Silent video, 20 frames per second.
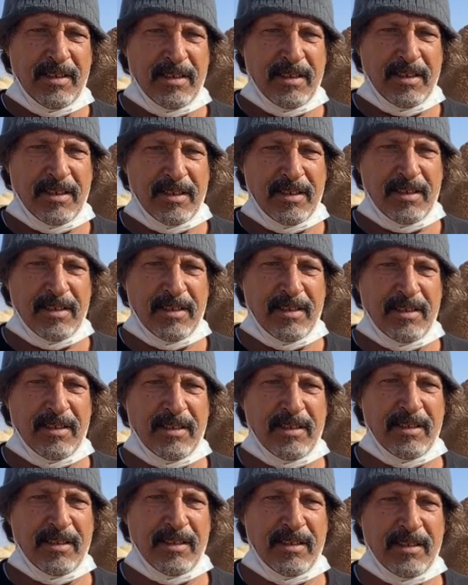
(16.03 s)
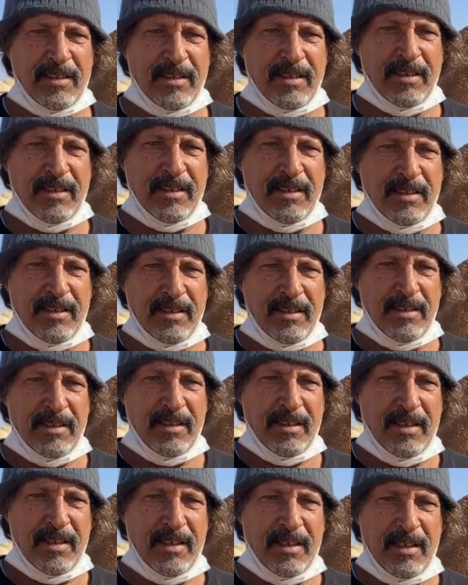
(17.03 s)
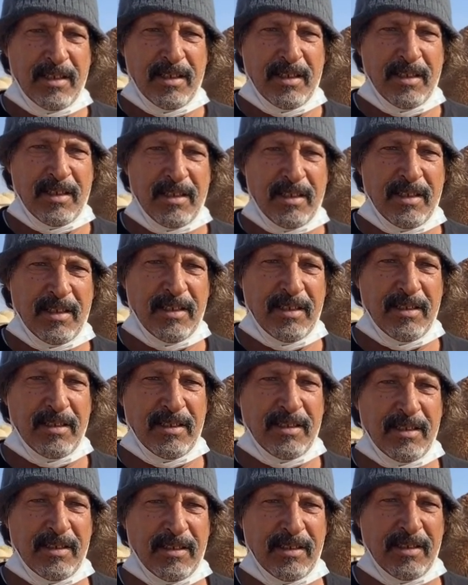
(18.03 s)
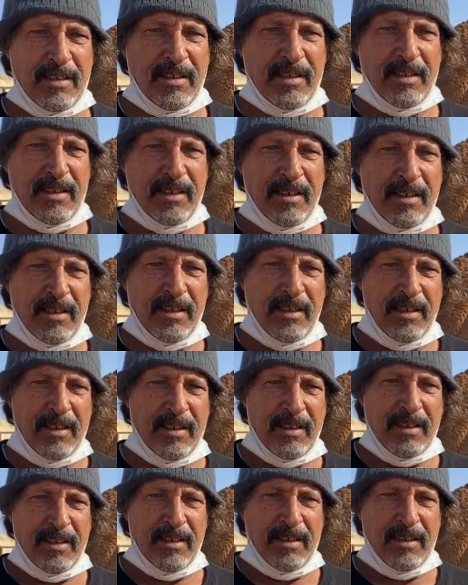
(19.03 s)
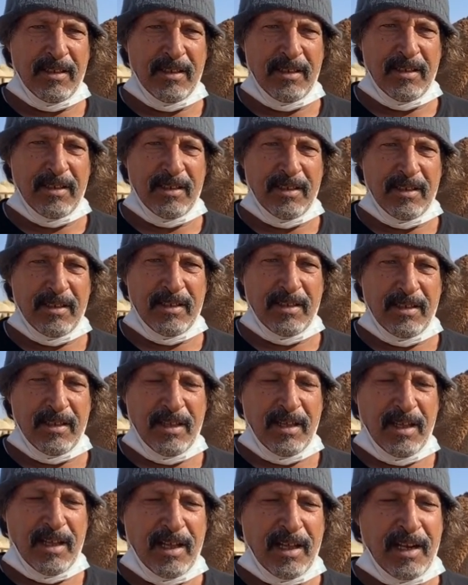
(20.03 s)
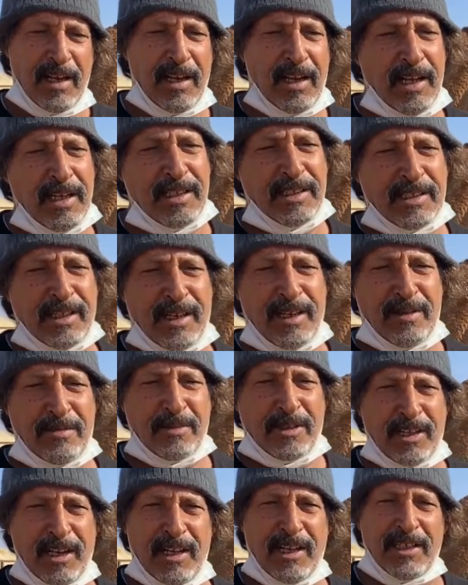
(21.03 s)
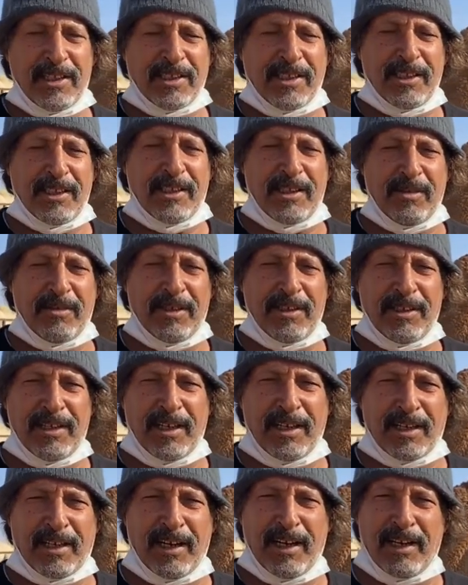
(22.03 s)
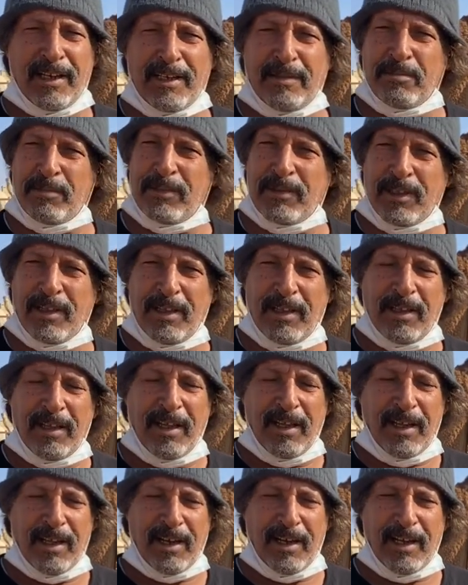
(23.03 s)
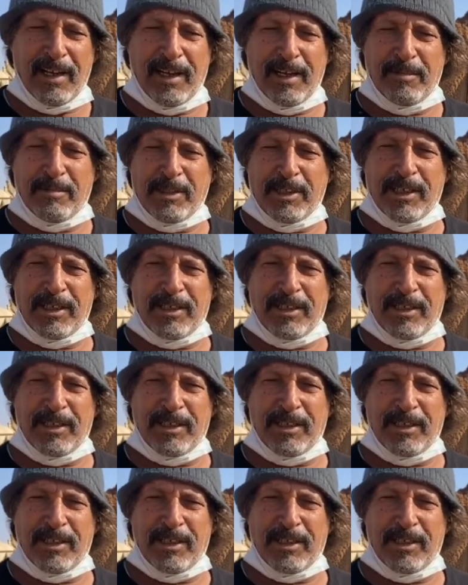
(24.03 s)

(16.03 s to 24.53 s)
الطبيب الطبيب الشعبي للإبل صبار العنزي، مرحبا يا صبار. الله يسلمك الله يسعدنا وياك الله يحييك الله يبجيك. شفت